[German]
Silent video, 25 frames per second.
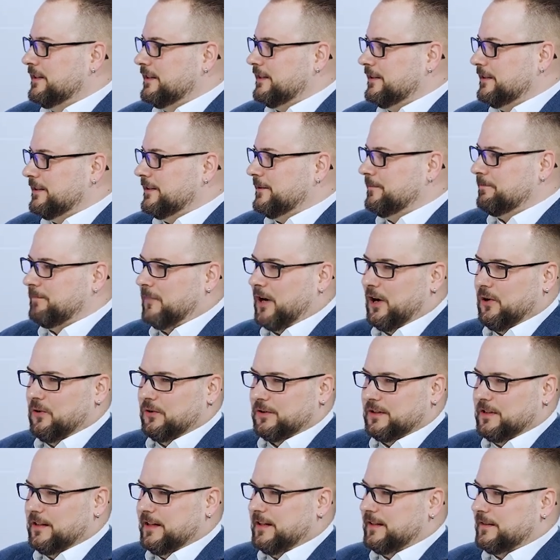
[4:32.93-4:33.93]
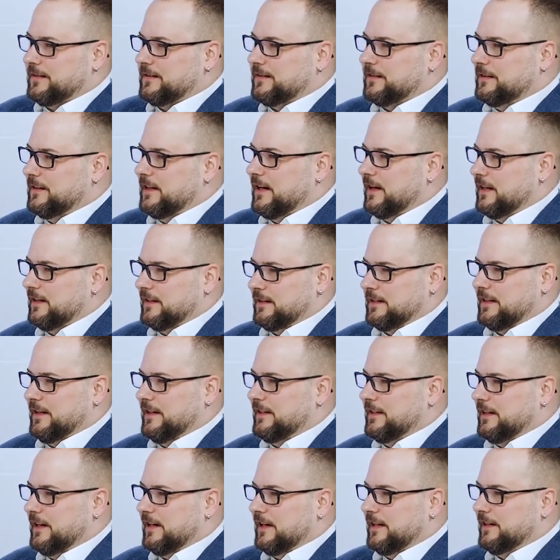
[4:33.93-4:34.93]
ähm, auch die ersten Jahre
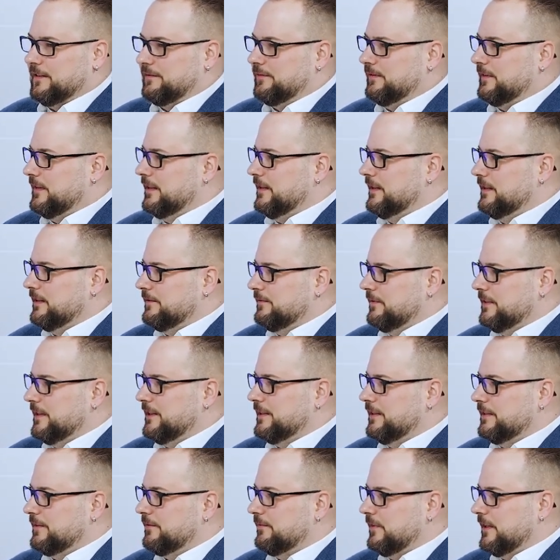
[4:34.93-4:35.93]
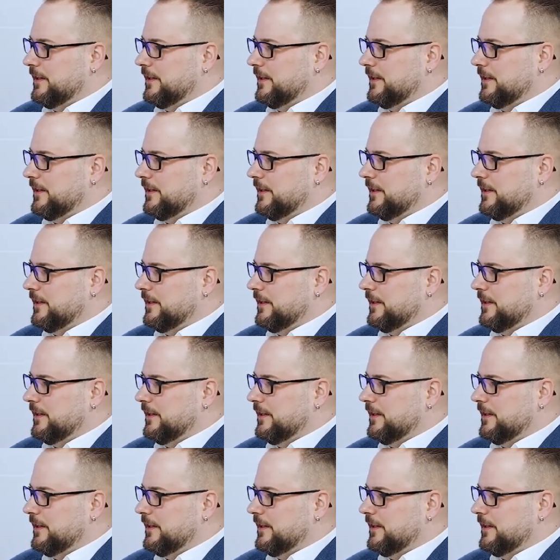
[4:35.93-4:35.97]
keine AfD gewählt,